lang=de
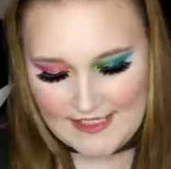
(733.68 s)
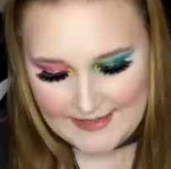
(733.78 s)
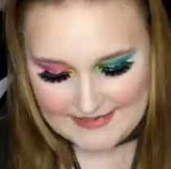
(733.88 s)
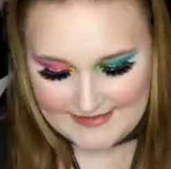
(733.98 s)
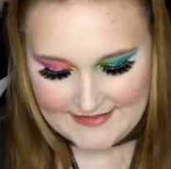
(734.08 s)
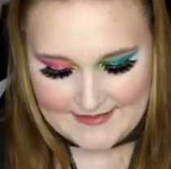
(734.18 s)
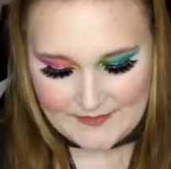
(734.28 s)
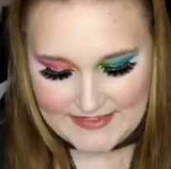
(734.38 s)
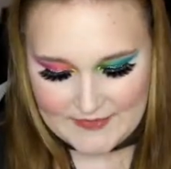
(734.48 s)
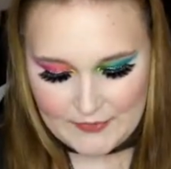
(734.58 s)
Aber ich denke, das sind
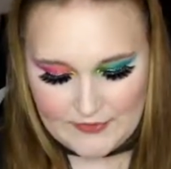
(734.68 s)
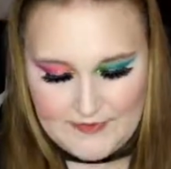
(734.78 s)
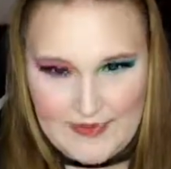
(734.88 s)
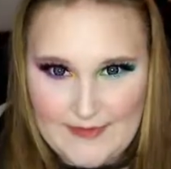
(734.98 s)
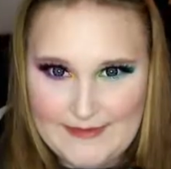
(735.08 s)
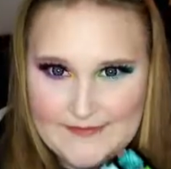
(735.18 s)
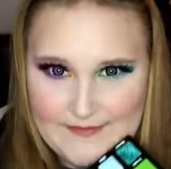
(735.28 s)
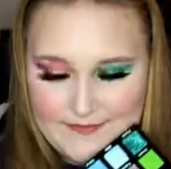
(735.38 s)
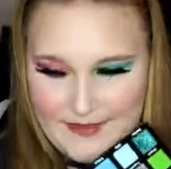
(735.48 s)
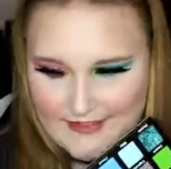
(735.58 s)
beides Punkte, weil man
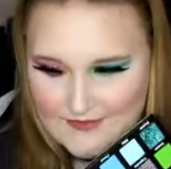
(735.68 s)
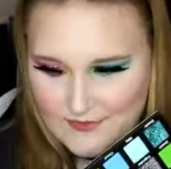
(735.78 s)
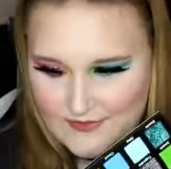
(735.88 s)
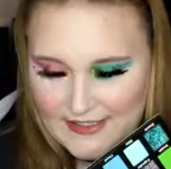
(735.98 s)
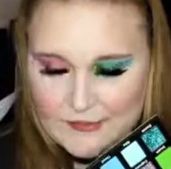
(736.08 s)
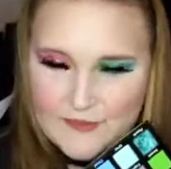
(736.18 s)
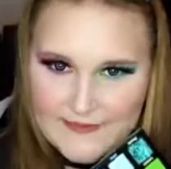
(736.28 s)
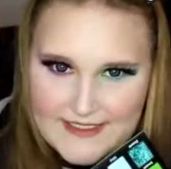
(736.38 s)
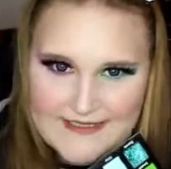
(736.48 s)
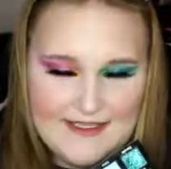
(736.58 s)
bei so Farben drüber
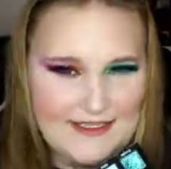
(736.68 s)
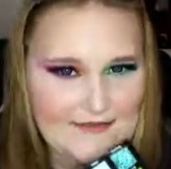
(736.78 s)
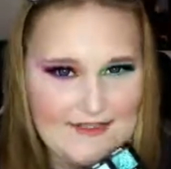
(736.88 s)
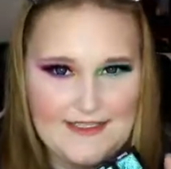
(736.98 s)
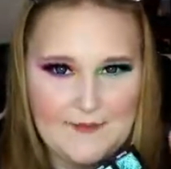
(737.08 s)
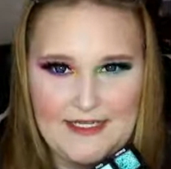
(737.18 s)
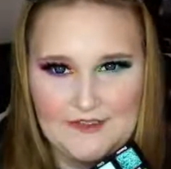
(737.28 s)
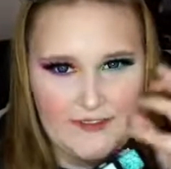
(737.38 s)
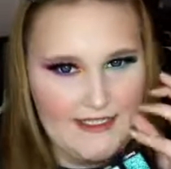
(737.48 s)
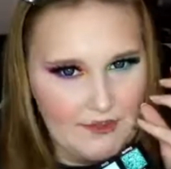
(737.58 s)
wegsehen kann. Wie gesagt,
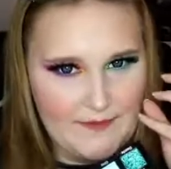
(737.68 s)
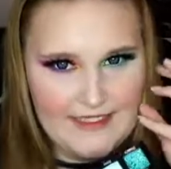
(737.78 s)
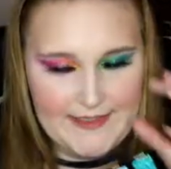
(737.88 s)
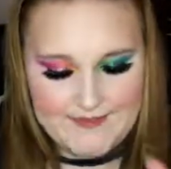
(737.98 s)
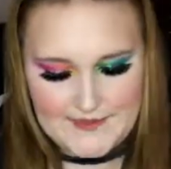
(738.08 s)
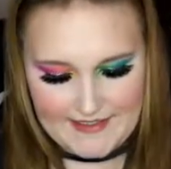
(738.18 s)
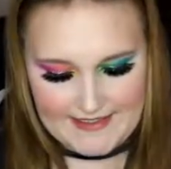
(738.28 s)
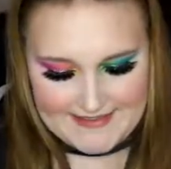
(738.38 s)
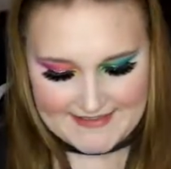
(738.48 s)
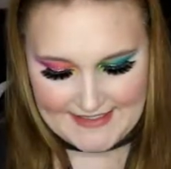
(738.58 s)
macht euer Augen-Make-up
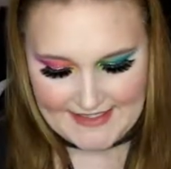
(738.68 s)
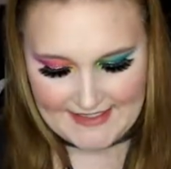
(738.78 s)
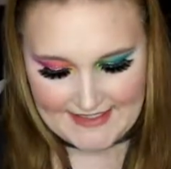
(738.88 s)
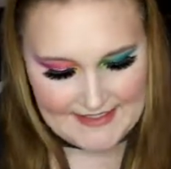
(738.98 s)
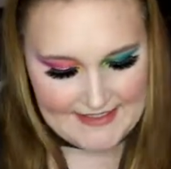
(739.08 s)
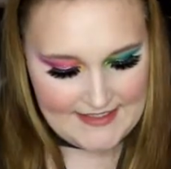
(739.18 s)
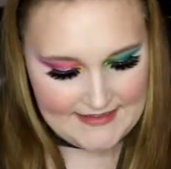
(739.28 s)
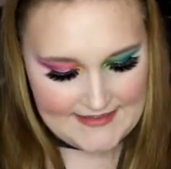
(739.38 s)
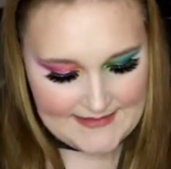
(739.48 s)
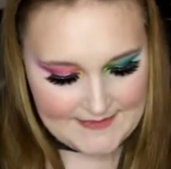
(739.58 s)
zuerst.
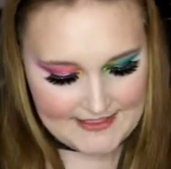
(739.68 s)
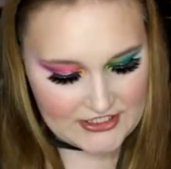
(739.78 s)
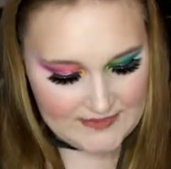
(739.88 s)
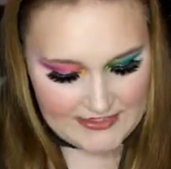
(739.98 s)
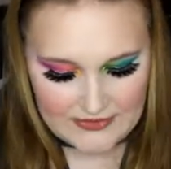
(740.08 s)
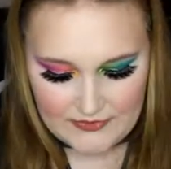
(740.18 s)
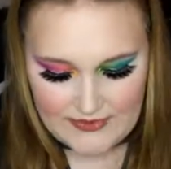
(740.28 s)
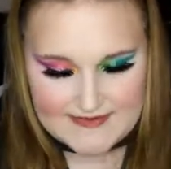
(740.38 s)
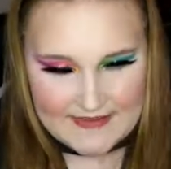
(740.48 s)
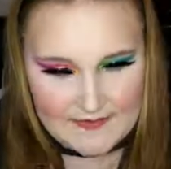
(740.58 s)
Die zwei
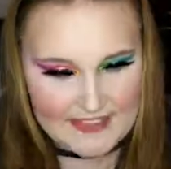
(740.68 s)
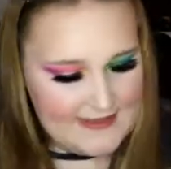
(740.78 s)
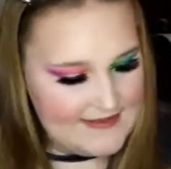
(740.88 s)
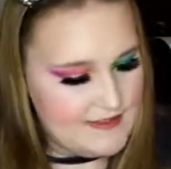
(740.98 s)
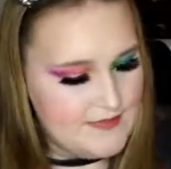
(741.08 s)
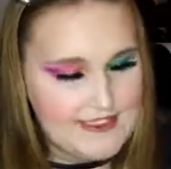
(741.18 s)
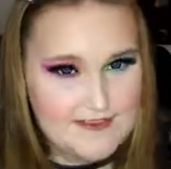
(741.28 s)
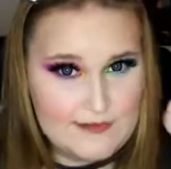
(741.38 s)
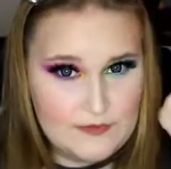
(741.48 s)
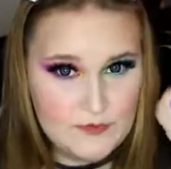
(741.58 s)
Schimmertöne sind be sehen
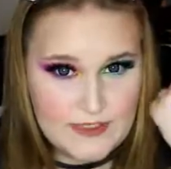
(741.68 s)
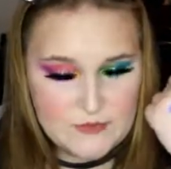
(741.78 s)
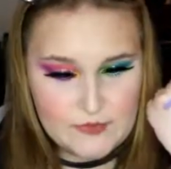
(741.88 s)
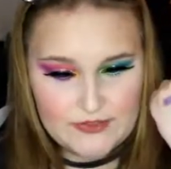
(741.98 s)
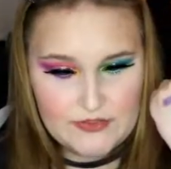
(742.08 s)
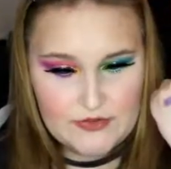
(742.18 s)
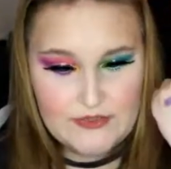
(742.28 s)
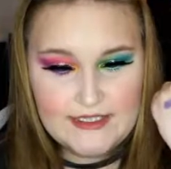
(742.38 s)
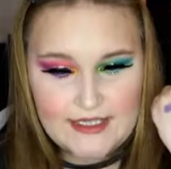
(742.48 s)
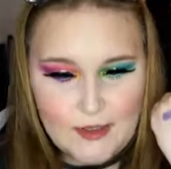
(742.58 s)
beides super, super
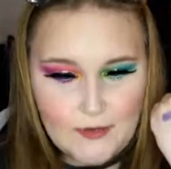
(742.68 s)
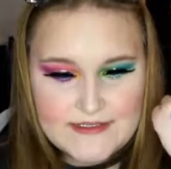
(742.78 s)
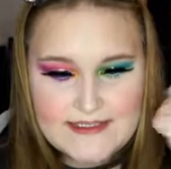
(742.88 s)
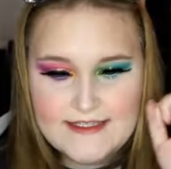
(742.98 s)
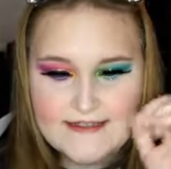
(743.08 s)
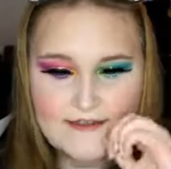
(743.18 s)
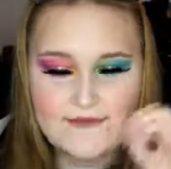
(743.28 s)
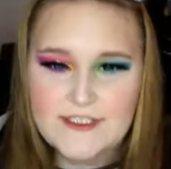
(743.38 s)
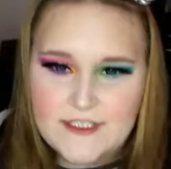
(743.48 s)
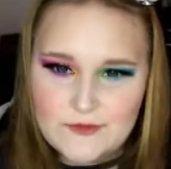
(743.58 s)
schön aus, sind
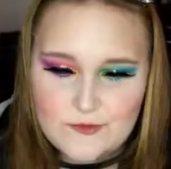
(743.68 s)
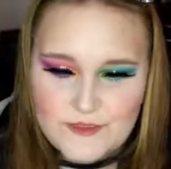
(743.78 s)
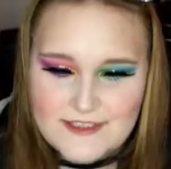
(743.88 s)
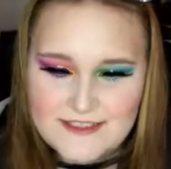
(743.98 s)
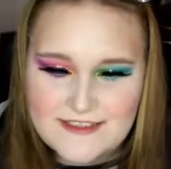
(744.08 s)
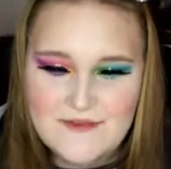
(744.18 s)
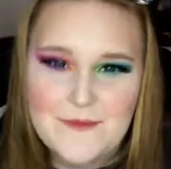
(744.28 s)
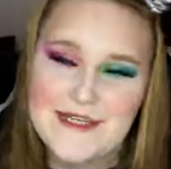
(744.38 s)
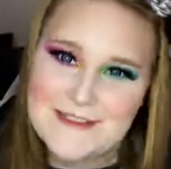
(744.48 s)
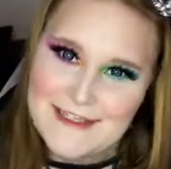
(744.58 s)
für den unteren
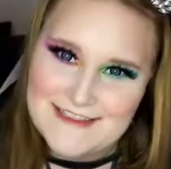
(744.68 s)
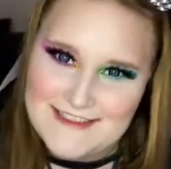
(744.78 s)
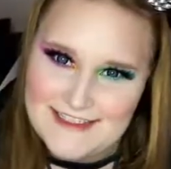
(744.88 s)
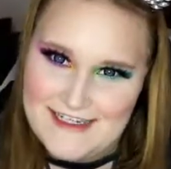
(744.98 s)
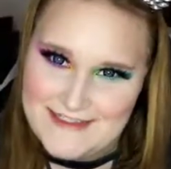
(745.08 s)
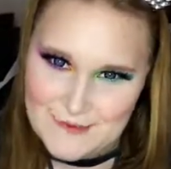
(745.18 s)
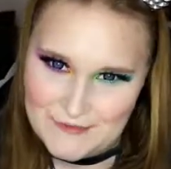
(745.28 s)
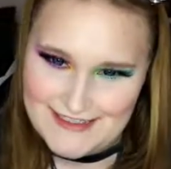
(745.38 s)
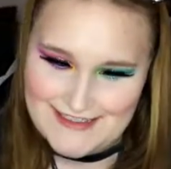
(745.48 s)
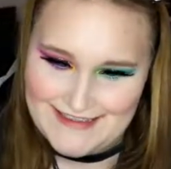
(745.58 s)
Wimpernkranz allerdings
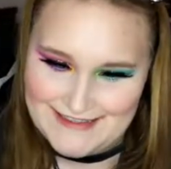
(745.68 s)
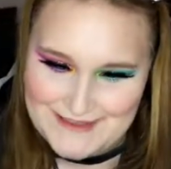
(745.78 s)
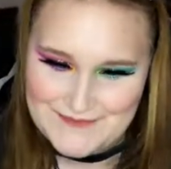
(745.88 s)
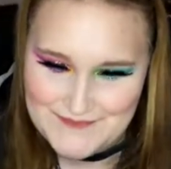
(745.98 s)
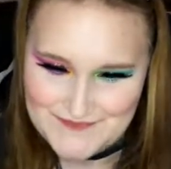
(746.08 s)
ungeeignet.